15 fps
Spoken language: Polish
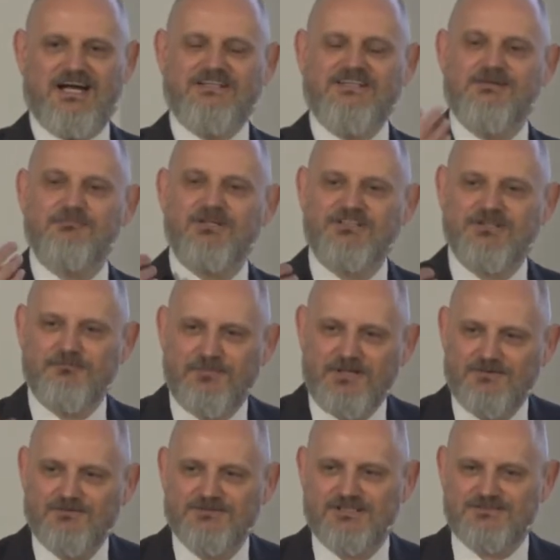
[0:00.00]
nie będzie pił
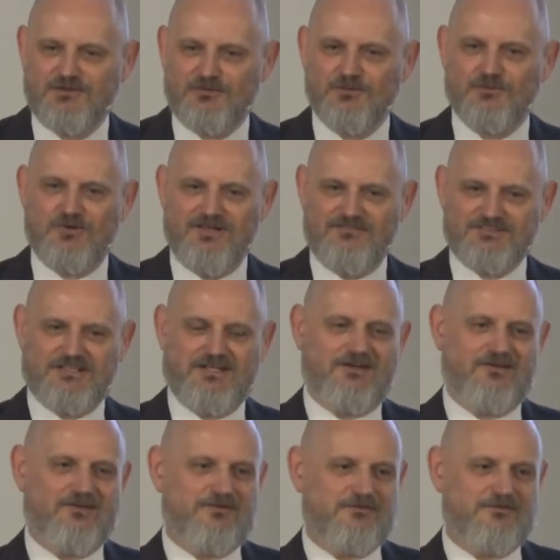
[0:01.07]
ze stołu królewskiego.